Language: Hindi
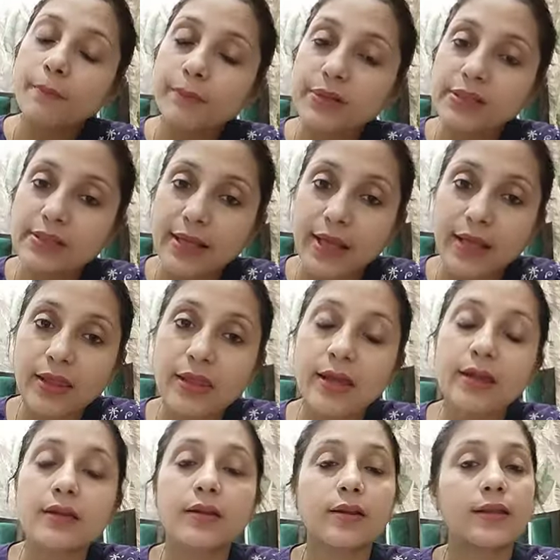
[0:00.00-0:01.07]
बस एक
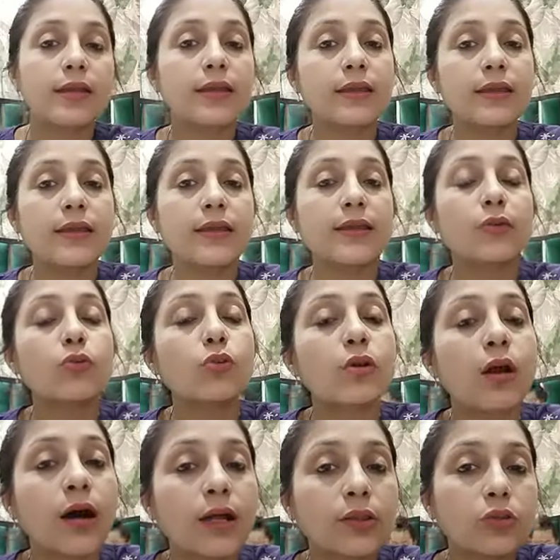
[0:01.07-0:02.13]
ध्यान रखना है केले को
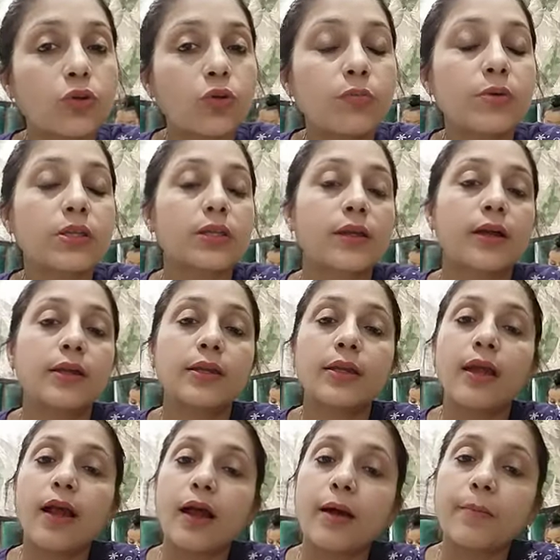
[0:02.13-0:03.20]
रात को मत
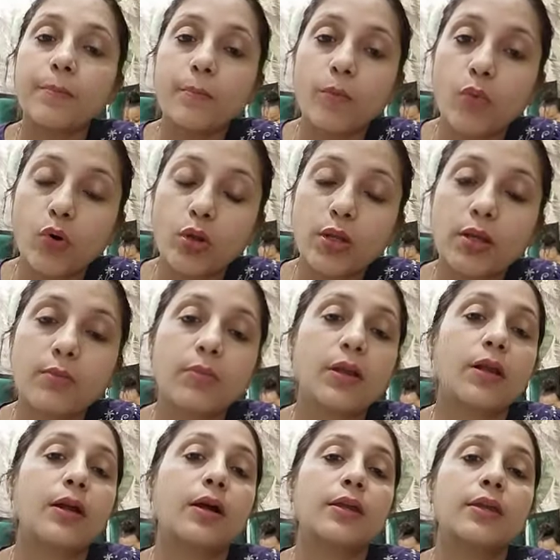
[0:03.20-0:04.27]
खाइए आप मॉर्निंग
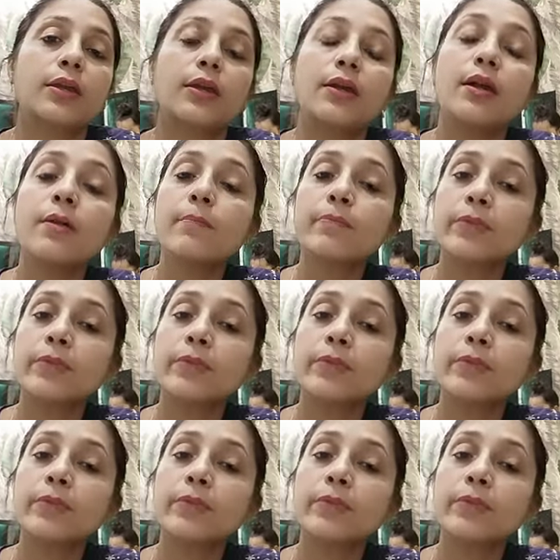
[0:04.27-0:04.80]
में खाइए